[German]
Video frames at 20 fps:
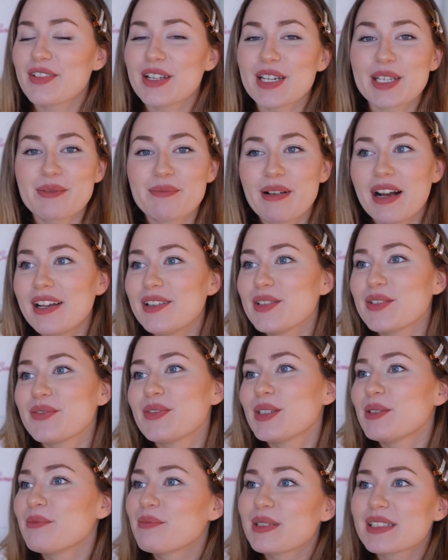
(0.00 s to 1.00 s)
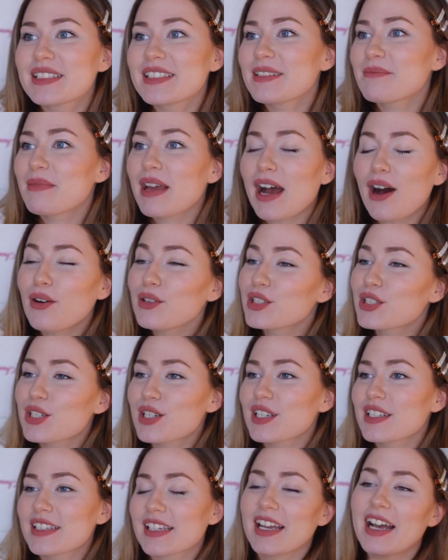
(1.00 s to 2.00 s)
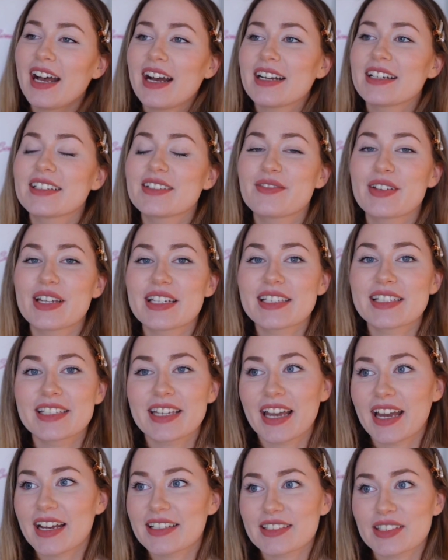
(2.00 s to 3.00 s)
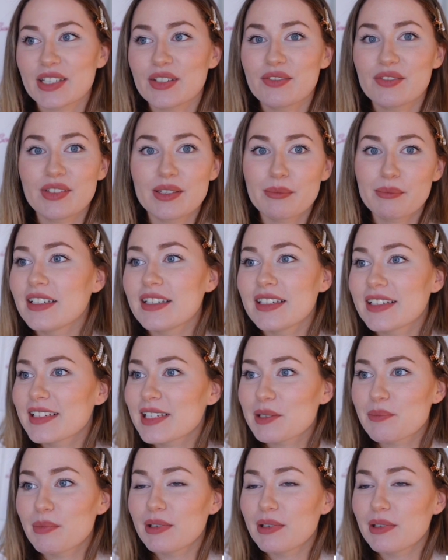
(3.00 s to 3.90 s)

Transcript: Wenn ich mal irgendwie ein bisschen mehr Ausschnitt trage, werde ich direkt irgendwie eklig